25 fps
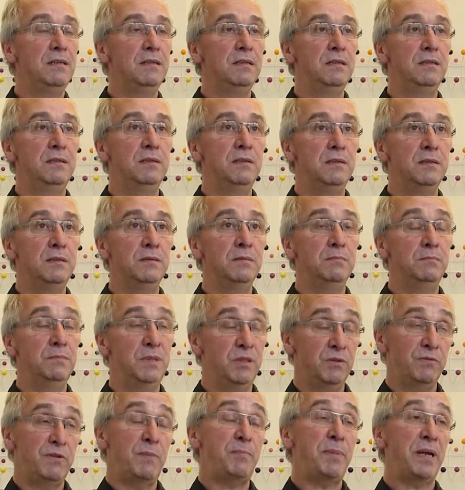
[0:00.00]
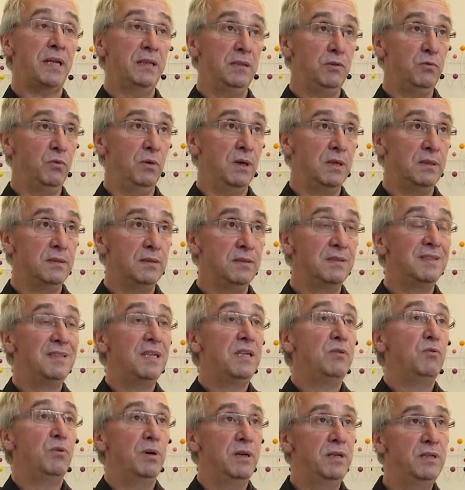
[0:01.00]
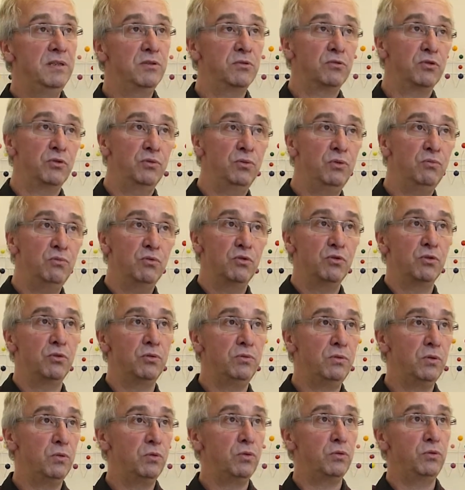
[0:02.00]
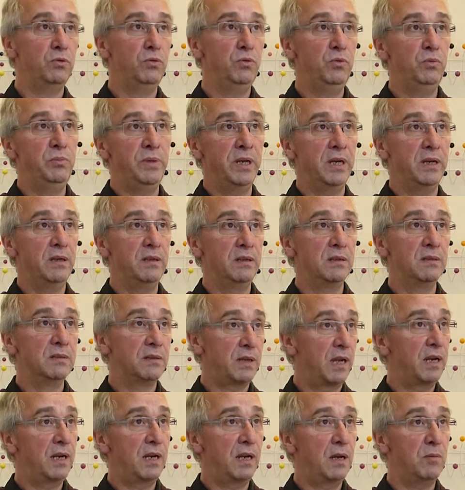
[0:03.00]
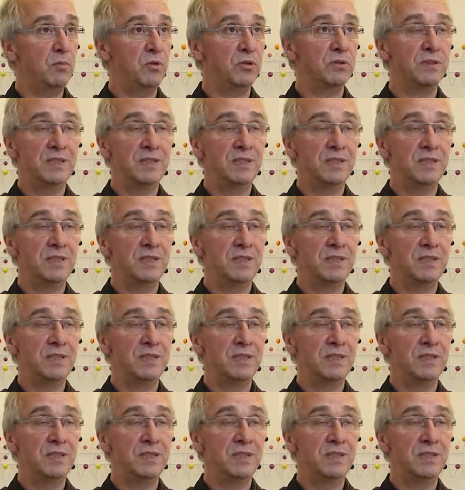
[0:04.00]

euh, mais on va parler de quoi C'est quoi les enjeux aujourd'hui autour du numérique Très clairement.